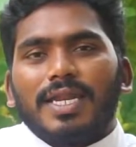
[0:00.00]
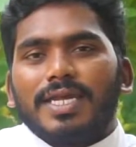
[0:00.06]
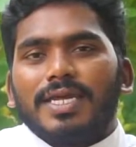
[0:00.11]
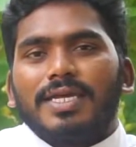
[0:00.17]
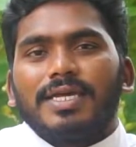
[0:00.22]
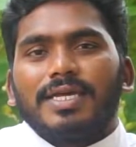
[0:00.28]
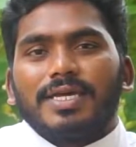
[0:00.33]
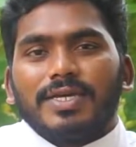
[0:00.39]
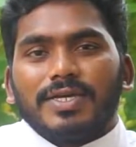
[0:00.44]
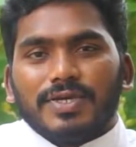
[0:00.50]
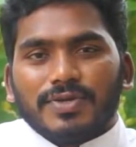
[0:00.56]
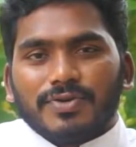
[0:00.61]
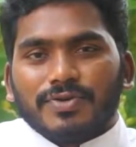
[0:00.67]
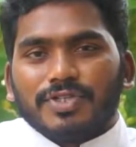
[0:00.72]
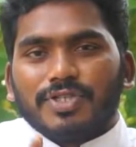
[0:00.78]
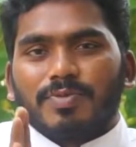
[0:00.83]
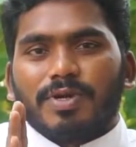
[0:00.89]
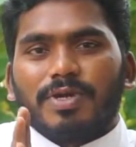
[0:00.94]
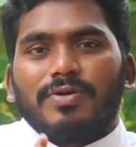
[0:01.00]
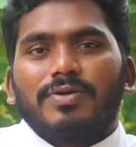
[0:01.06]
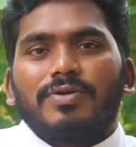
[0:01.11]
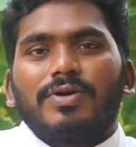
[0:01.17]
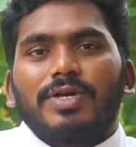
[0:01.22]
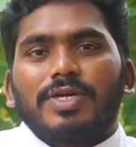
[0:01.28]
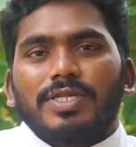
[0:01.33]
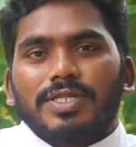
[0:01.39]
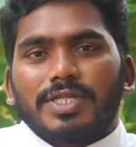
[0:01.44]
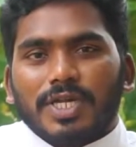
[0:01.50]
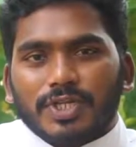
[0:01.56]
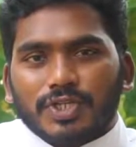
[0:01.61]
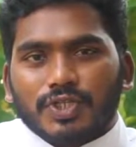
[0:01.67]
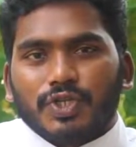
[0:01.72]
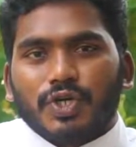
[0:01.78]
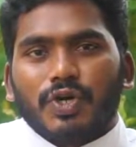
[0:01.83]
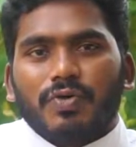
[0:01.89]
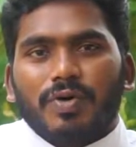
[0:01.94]
అని ఈరోజు మనం
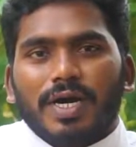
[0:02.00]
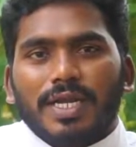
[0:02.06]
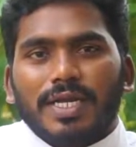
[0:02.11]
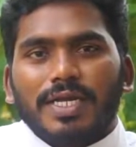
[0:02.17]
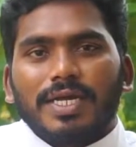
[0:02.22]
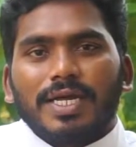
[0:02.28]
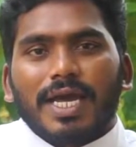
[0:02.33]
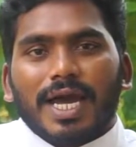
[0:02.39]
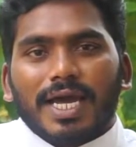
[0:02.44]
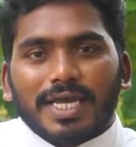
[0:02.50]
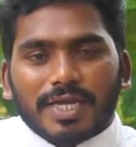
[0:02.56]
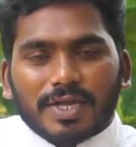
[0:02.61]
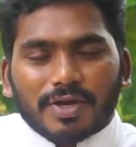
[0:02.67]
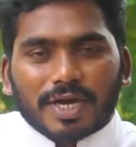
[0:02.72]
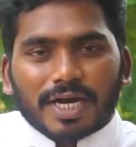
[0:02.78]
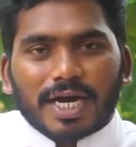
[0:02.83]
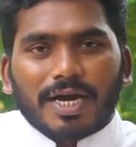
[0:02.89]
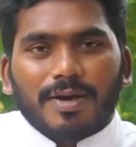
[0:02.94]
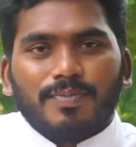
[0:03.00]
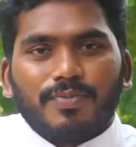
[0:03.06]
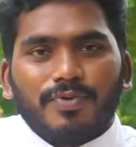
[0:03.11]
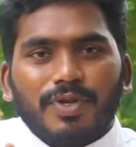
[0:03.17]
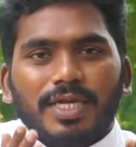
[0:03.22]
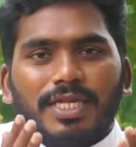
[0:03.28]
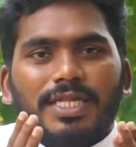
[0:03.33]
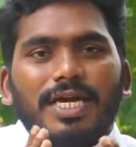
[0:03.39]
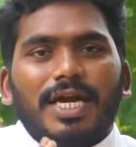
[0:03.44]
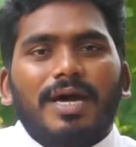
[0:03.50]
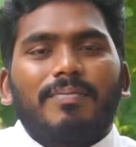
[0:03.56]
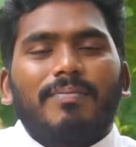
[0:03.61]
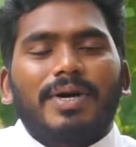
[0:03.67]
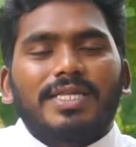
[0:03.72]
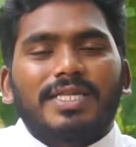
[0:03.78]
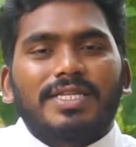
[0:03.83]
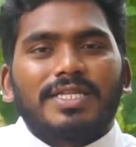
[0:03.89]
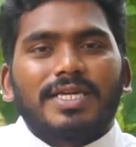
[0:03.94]
తెలుసుకోవాలి ఈ యొక్క పునీత
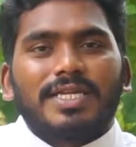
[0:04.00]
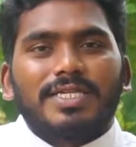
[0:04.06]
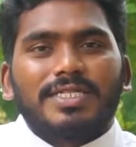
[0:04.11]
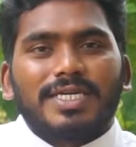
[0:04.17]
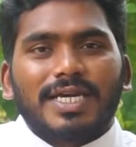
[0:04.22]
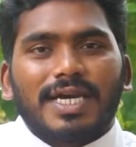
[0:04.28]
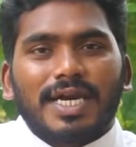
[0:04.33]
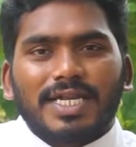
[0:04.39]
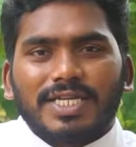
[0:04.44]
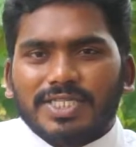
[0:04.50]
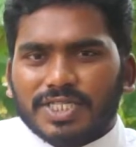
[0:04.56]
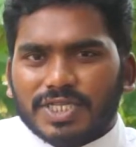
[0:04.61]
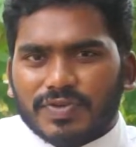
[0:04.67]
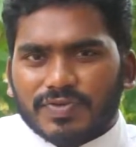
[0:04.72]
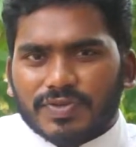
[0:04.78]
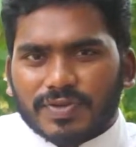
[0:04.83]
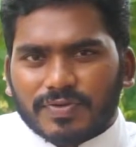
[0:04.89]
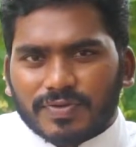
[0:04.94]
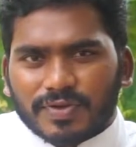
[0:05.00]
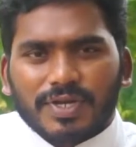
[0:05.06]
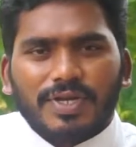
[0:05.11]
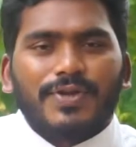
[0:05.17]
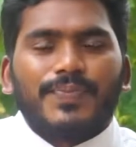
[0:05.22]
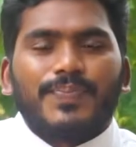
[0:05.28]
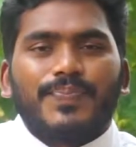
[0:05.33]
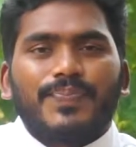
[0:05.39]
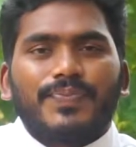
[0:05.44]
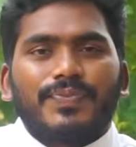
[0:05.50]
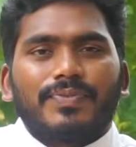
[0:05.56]
మదర్ తెరేసా గారి జీవితం నుండి